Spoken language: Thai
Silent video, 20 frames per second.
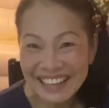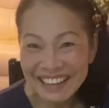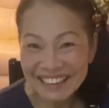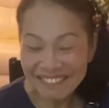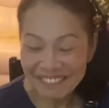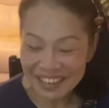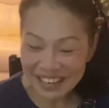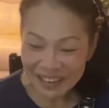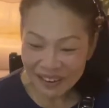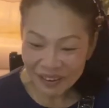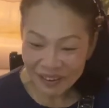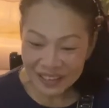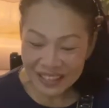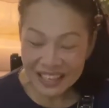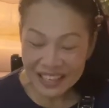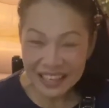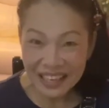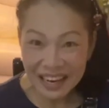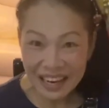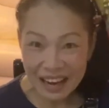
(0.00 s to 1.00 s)
วันนี้ขอ
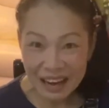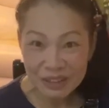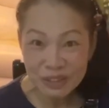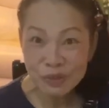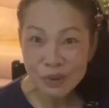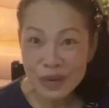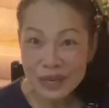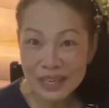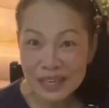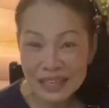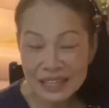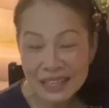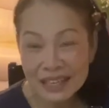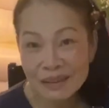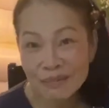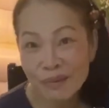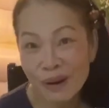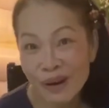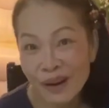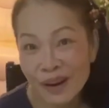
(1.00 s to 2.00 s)
กินกับข้าวสวยนิดนึง
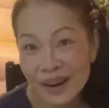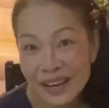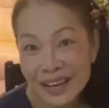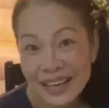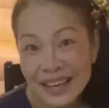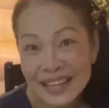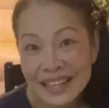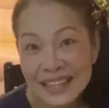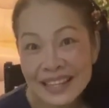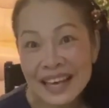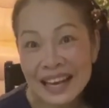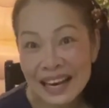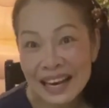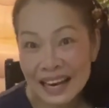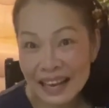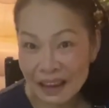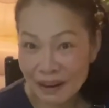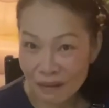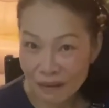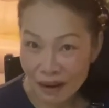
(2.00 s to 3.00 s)
เพราะเย็น
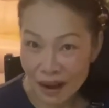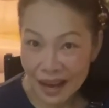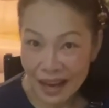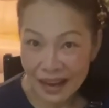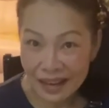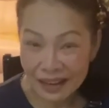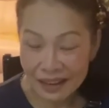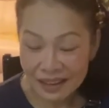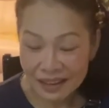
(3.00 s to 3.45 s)
แล้วค่ะ